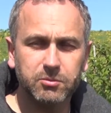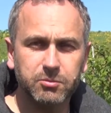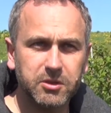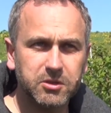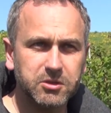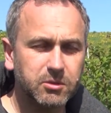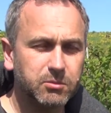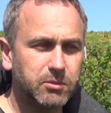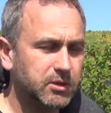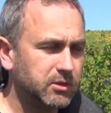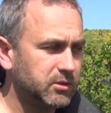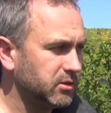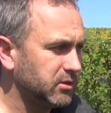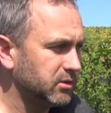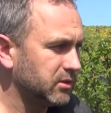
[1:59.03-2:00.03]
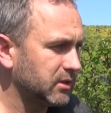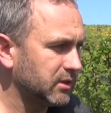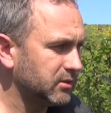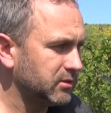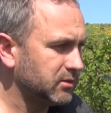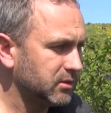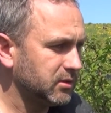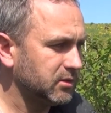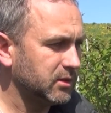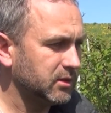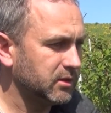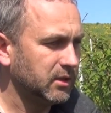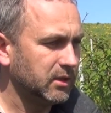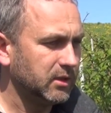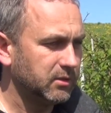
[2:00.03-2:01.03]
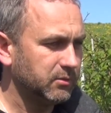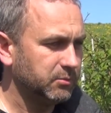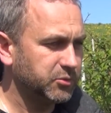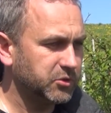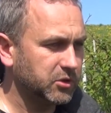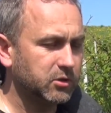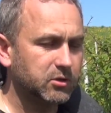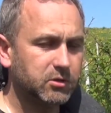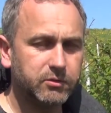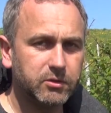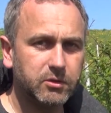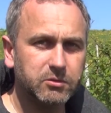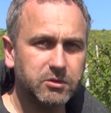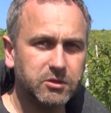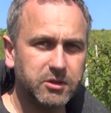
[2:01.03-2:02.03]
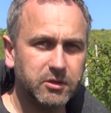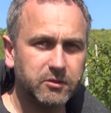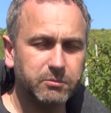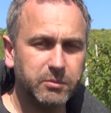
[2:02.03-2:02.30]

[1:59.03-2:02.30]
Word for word: pierwsze maliny tradycyjne przygotowując się